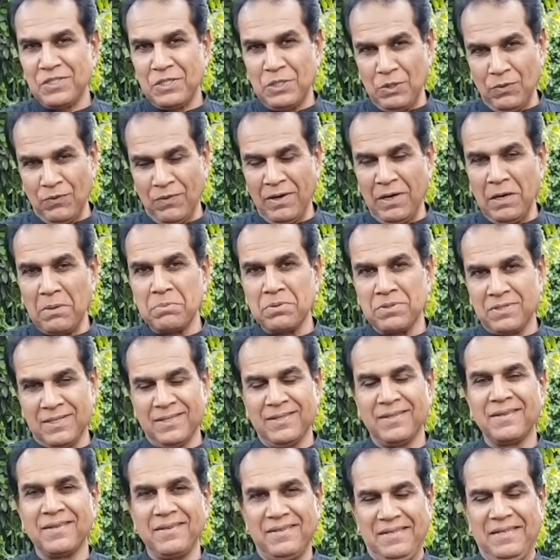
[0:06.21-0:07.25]
करवाना
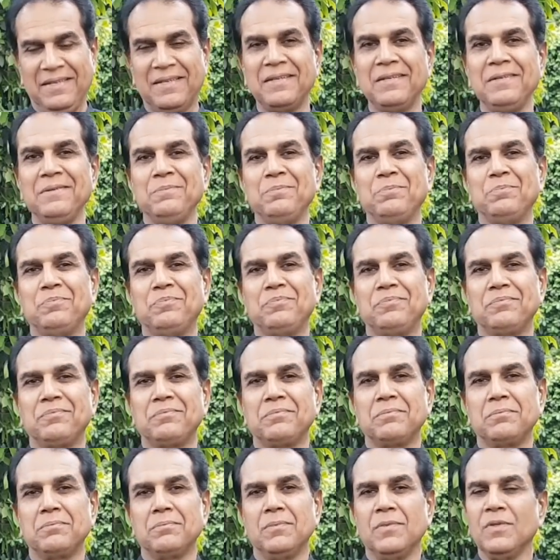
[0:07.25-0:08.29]
पसंद करेंगे
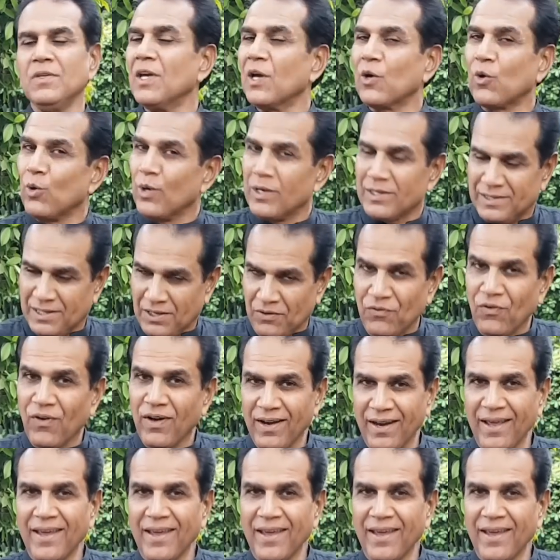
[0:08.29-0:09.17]
ये कोई लतीफ़ा